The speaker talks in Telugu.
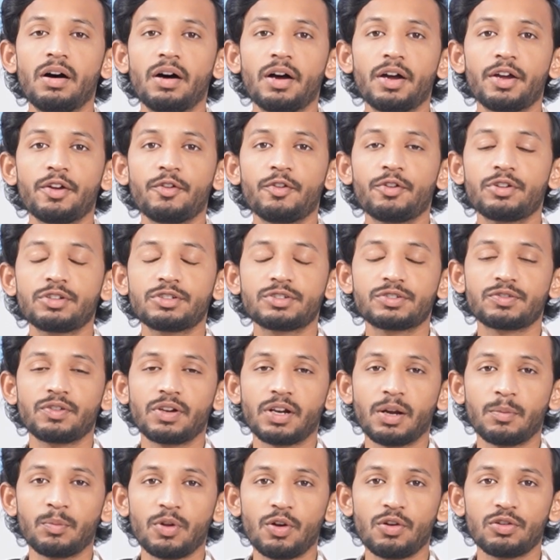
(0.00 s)
హాయ్
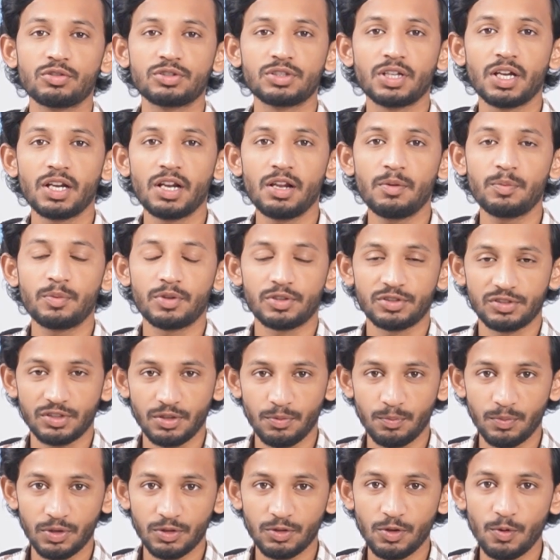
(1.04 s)
వెల్కమ్ టు అవర్ ఛానల్
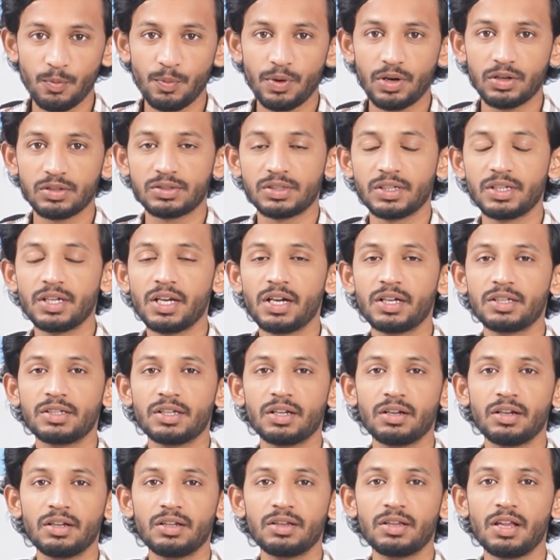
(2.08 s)
ప్రస్తుతం మనతో పాటు సీనియర్
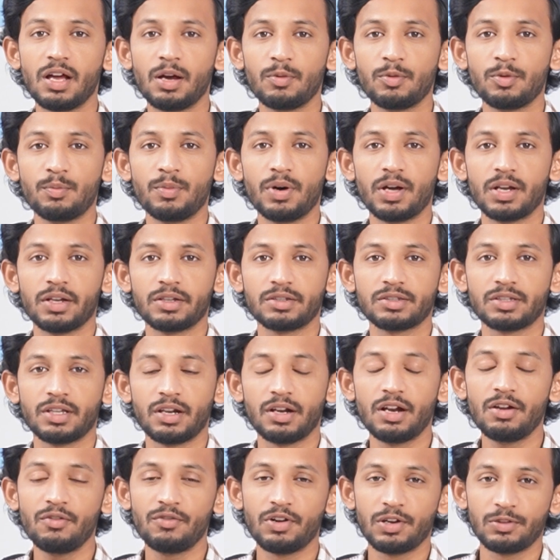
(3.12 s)
జర్నలిస్ట్ దామ బాల
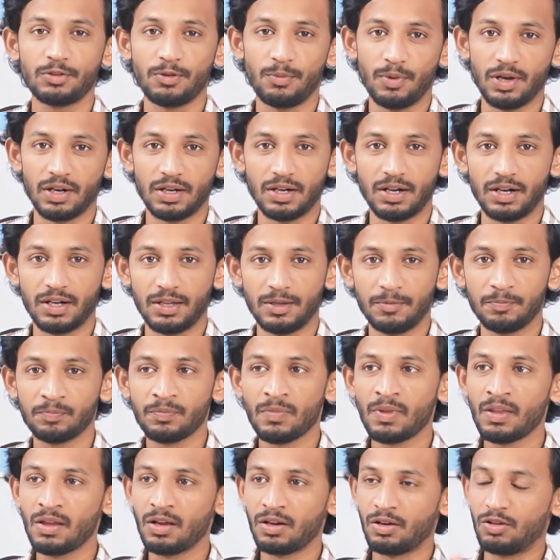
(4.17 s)
సార్ వారితో మాట్లాడదాం
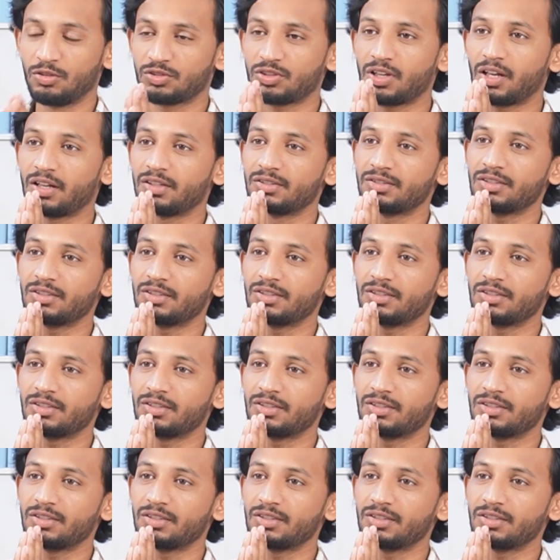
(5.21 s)
నమస్కారం